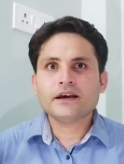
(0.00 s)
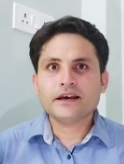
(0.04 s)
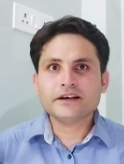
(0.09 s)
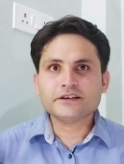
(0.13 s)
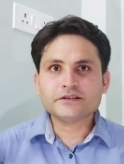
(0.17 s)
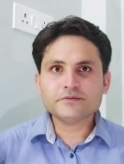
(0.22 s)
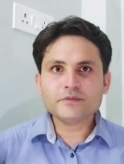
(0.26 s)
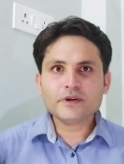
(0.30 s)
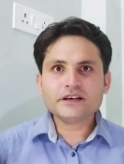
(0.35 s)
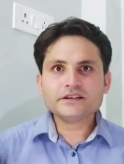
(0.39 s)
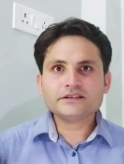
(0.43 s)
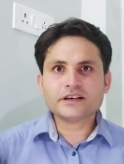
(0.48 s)

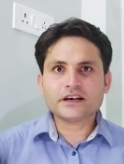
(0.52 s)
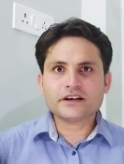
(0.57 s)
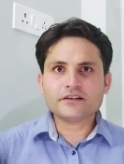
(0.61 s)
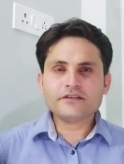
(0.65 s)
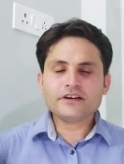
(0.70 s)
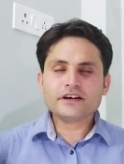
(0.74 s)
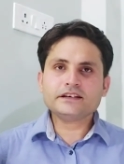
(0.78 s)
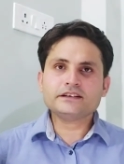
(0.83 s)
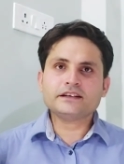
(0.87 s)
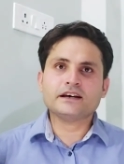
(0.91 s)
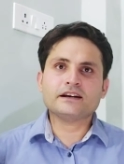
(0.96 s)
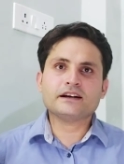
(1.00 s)
इसमें सर्वे
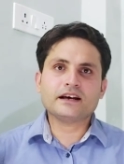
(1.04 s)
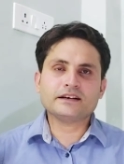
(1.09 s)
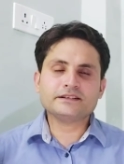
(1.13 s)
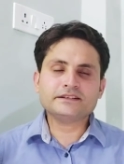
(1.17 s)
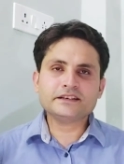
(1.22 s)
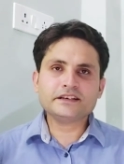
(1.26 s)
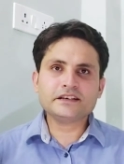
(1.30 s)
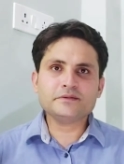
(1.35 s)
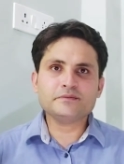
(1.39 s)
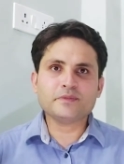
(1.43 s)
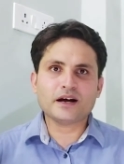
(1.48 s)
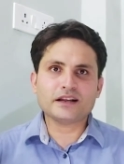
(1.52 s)
की
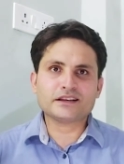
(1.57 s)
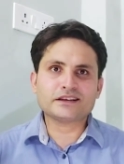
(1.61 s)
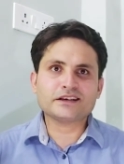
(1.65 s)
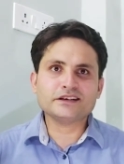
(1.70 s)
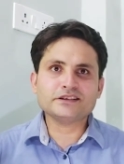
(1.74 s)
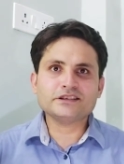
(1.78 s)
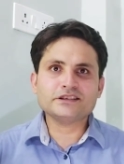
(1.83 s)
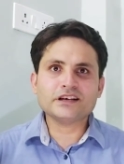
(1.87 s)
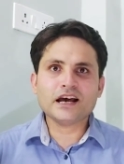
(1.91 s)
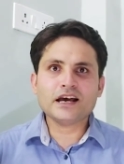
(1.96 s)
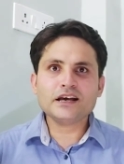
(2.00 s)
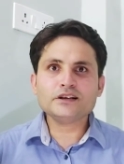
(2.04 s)
धनराशि की बात
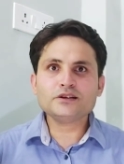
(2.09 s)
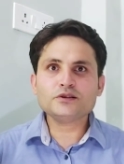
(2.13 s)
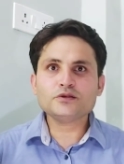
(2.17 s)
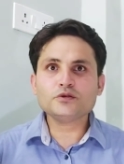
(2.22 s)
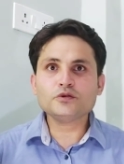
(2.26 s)
की जाए